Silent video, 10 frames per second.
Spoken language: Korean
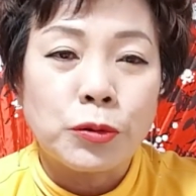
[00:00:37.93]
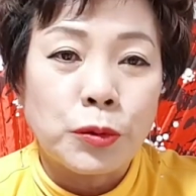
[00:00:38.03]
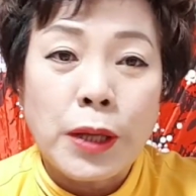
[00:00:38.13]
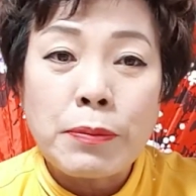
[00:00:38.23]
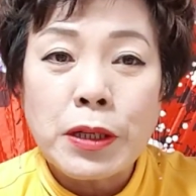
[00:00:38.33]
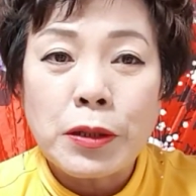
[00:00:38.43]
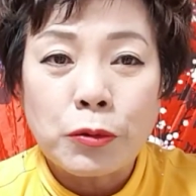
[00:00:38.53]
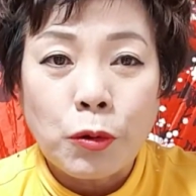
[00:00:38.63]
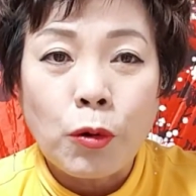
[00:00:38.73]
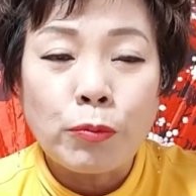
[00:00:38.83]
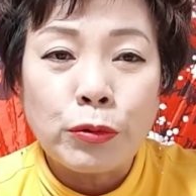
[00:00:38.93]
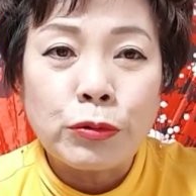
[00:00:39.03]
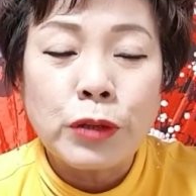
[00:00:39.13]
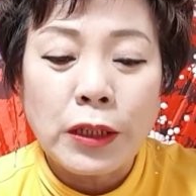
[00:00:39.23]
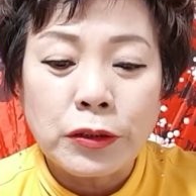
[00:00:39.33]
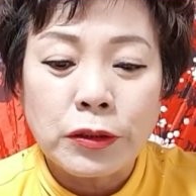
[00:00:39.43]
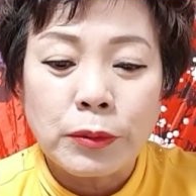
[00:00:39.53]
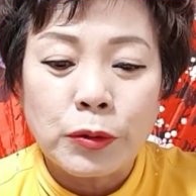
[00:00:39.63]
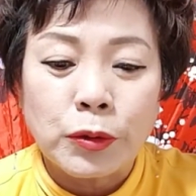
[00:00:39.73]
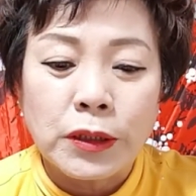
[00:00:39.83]
요 삼재는 꼭 풀고
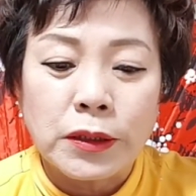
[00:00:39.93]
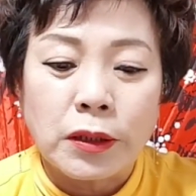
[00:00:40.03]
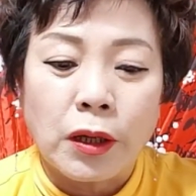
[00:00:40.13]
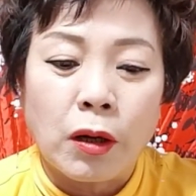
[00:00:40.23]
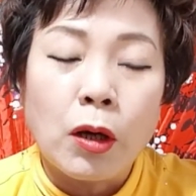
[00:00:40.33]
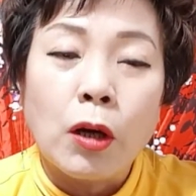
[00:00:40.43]
가셨으면 좋겠어요.